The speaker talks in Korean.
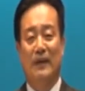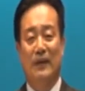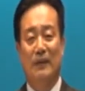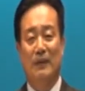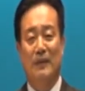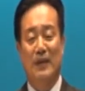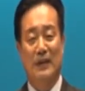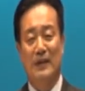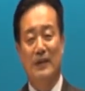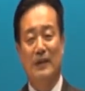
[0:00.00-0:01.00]
여러분 한번
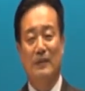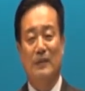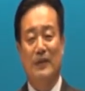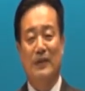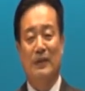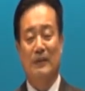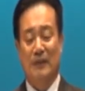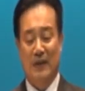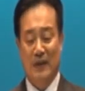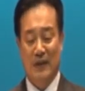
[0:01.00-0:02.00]
이렇게 생각을 해보세요.
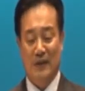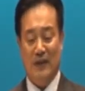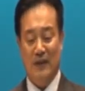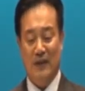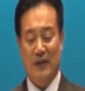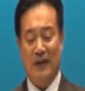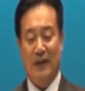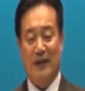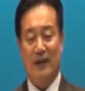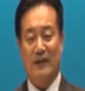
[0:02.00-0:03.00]
성령이 내
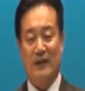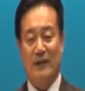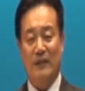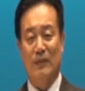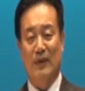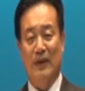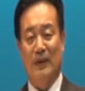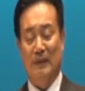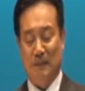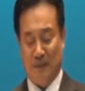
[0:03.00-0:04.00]
안에 계시기
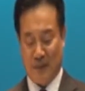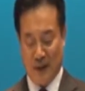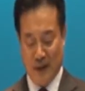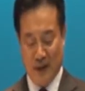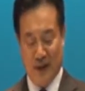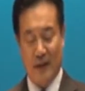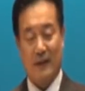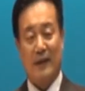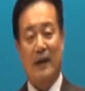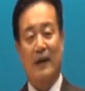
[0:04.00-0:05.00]
때문에
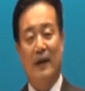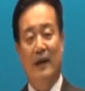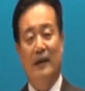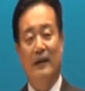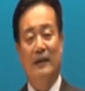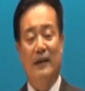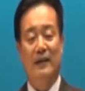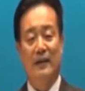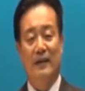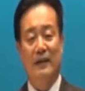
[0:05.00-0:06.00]
내가 이
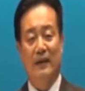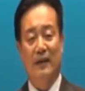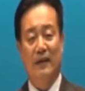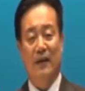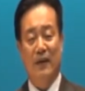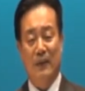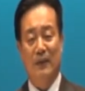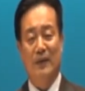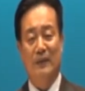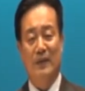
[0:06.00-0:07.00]
땅을 살 때
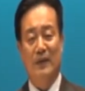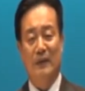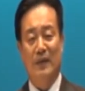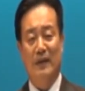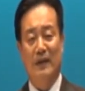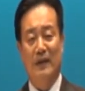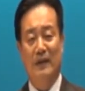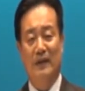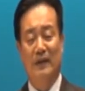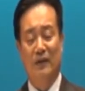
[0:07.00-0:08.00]
어렵고 힘들
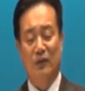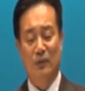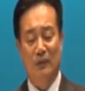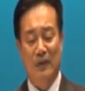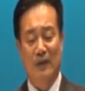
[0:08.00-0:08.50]
때마다 눈물